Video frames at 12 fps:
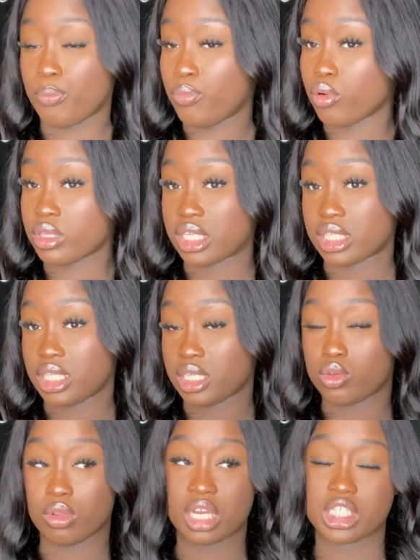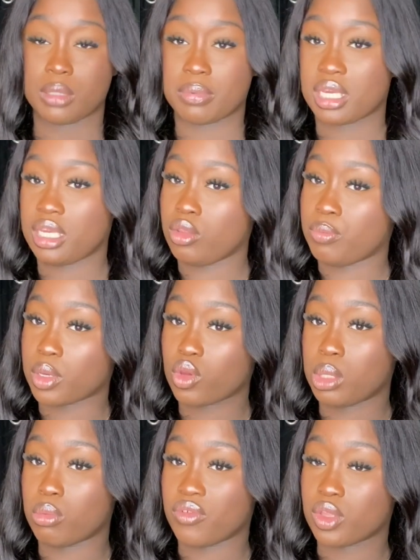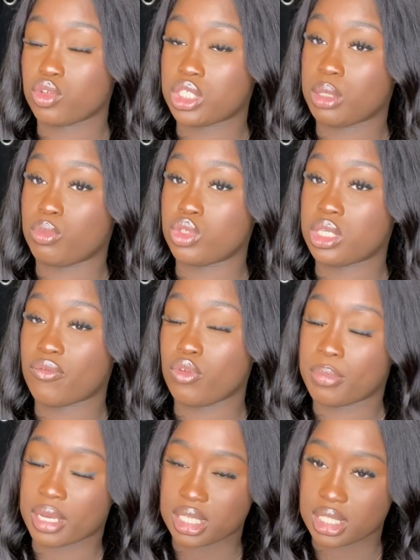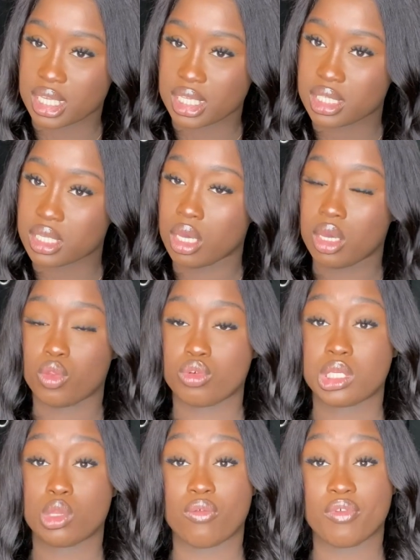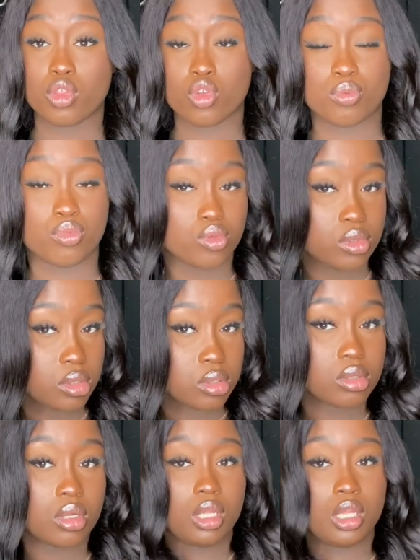Pour tester cela, j'ai pris une perruque qui me vient de chez Beautiful Princess. Donc, c'est du 22 pouces.